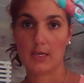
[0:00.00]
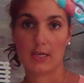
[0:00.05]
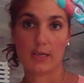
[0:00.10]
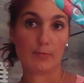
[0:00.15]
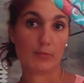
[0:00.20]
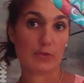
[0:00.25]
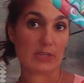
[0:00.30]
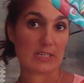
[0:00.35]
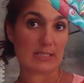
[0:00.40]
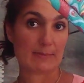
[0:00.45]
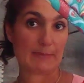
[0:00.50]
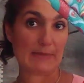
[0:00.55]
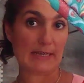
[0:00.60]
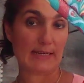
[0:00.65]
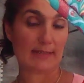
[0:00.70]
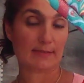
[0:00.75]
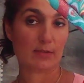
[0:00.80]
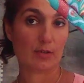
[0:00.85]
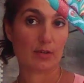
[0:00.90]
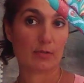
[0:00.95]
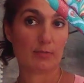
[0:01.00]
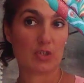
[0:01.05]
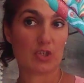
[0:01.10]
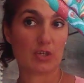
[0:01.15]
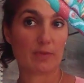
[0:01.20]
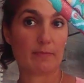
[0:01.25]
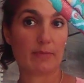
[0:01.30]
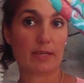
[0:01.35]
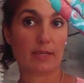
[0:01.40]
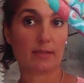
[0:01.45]
et mon aspirateur, mais
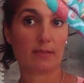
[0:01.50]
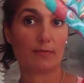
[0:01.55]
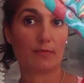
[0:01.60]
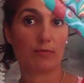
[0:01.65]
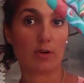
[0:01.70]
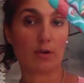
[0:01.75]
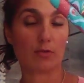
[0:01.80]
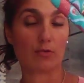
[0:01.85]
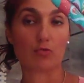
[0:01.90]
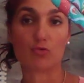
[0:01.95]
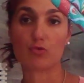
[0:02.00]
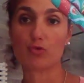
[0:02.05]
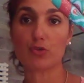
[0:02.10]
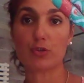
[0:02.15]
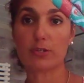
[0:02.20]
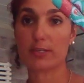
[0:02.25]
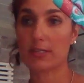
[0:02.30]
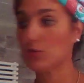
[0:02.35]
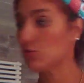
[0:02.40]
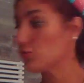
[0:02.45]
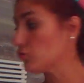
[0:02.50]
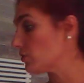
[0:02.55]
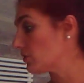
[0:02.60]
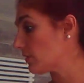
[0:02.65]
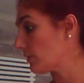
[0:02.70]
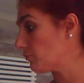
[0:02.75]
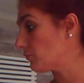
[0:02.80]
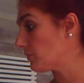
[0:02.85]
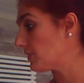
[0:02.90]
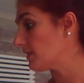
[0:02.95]
j'aime bien des fois quand juste c'est
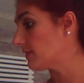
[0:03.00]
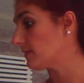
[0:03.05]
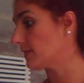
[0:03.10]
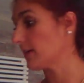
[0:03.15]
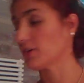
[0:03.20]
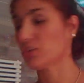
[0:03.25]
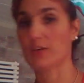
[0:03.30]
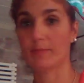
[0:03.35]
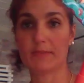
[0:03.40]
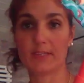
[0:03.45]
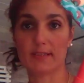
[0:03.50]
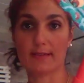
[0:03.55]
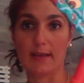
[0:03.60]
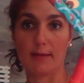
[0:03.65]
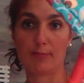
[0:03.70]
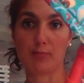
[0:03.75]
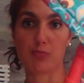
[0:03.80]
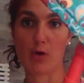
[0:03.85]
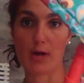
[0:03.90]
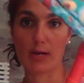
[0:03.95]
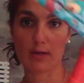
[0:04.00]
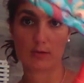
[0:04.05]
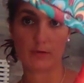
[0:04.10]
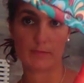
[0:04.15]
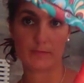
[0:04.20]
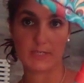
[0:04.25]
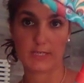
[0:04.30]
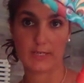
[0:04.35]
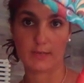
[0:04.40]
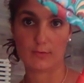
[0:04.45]
juste une petite tâche, un petit appoint,
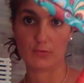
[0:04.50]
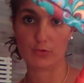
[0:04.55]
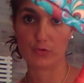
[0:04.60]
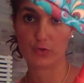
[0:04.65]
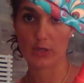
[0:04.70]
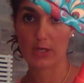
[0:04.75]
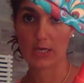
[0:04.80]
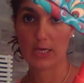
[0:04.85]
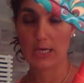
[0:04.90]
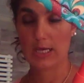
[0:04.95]
comme dirait l'autre,